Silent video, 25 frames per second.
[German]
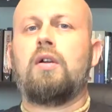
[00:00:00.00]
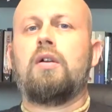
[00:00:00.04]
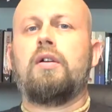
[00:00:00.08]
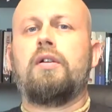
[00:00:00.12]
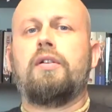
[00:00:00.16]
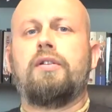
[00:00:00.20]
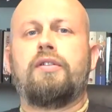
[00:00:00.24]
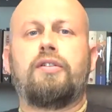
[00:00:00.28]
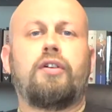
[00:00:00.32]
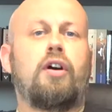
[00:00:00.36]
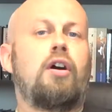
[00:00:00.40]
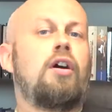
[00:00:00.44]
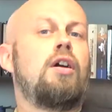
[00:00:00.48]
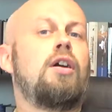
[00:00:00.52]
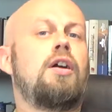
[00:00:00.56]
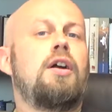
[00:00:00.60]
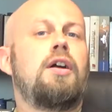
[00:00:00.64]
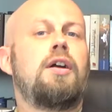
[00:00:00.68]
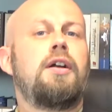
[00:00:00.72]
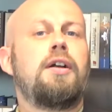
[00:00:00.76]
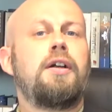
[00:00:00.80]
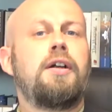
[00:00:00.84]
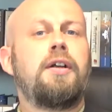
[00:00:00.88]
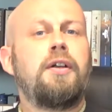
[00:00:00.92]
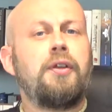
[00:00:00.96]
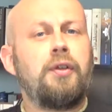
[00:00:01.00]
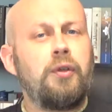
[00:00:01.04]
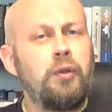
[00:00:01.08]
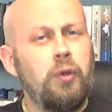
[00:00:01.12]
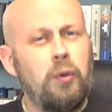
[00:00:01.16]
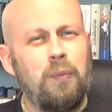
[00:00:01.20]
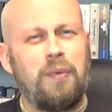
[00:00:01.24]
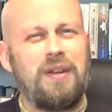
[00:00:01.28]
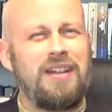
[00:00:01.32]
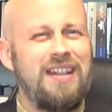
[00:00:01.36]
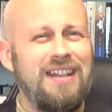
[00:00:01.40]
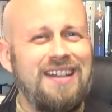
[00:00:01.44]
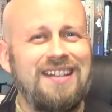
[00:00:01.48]
So, nun
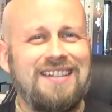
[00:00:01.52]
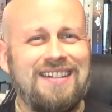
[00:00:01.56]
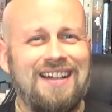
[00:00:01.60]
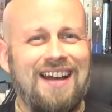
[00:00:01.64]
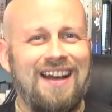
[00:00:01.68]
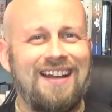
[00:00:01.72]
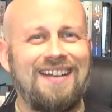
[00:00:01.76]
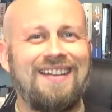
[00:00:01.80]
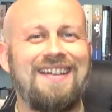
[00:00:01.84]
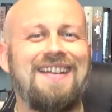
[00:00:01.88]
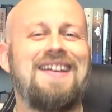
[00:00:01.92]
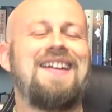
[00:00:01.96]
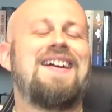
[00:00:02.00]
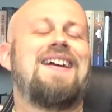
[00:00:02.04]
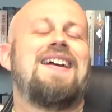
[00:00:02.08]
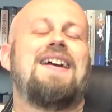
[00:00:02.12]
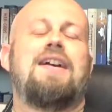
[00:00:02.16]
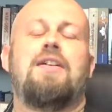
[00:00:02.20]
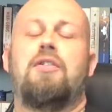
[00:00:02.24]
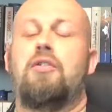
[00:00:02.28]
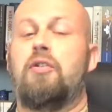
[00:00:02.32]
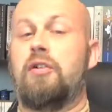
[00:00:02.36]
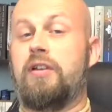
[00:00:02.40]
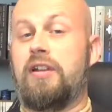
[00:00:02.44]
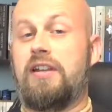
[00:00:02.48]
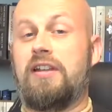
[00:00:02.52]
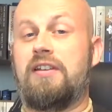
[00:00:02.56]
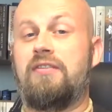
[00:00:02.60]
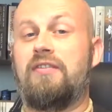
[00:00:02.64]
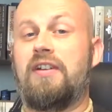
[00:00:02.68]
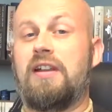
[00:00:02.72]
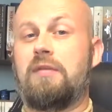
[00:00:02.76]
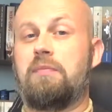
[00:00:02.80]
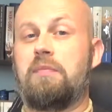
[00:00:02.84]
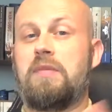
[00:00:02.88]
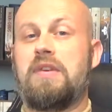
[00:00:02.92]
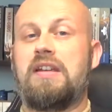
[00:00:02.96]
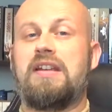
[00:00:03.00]
bin ich dran und ich
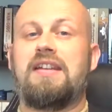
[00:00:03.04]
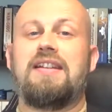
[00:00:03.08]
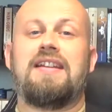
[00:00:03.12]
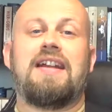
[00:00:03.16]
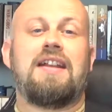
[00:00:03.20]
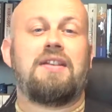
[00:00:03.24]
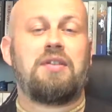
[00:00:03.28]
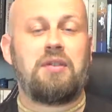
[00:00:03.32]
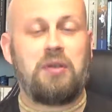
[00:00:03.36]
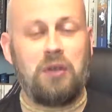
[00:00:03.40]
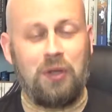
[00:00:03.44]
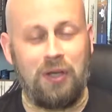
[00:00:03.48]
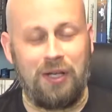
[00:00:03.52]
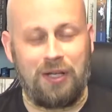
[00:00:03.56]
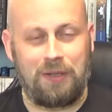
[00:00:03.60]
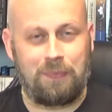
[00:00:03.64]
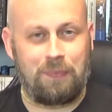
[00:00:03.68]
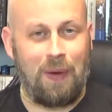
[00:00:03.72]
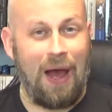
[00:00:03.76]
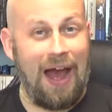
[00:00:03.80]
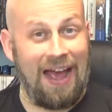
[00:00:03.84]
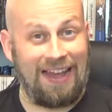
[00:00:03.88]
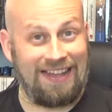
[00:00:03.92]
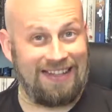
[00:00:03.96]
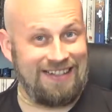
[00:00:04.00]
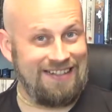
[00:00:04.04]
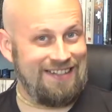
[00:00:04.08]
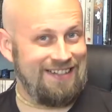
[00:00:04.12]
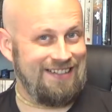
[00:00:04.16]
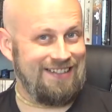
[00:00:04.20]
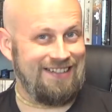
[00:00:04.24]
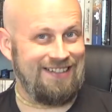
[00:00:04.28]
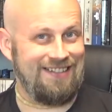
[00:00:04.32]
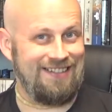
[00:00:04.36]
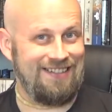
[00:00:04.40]
werde mich natürlich beeilen.